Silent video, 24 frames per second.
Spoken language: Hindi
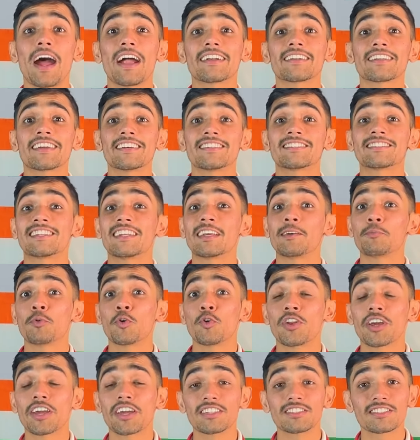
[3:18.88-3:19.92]
बैट के स्लिप
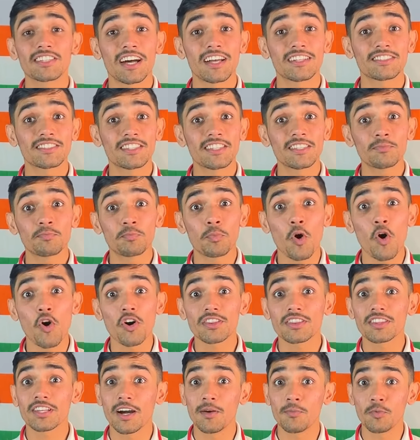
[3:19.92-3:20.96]
होने के चांसेस
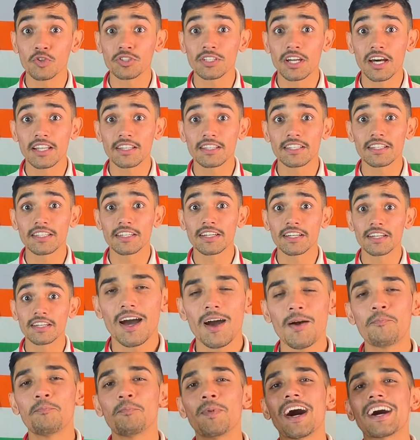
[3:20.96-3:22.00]
बहुत कम हो जाते हैं
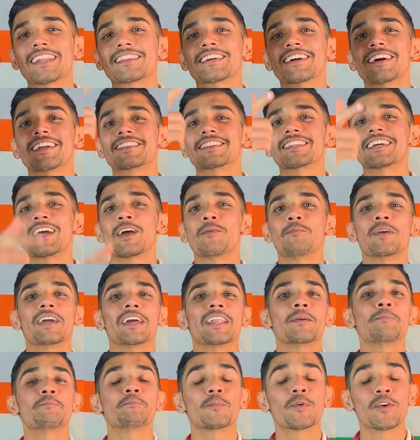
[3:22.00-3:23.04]
अब बात करते हैं
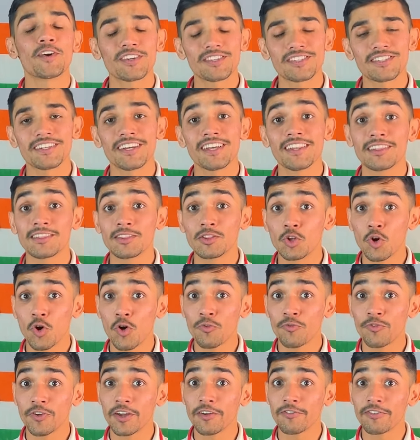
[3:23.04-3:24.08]
मेरी पर्सनल
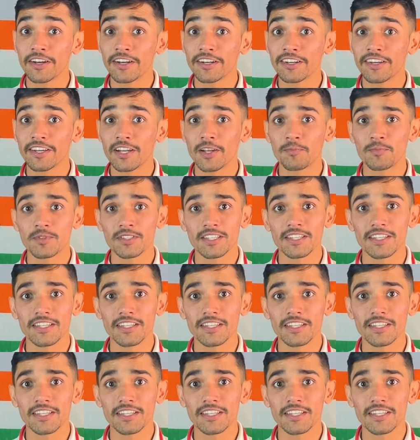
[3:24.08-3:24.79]
दो फेवरेट ग्रिप्स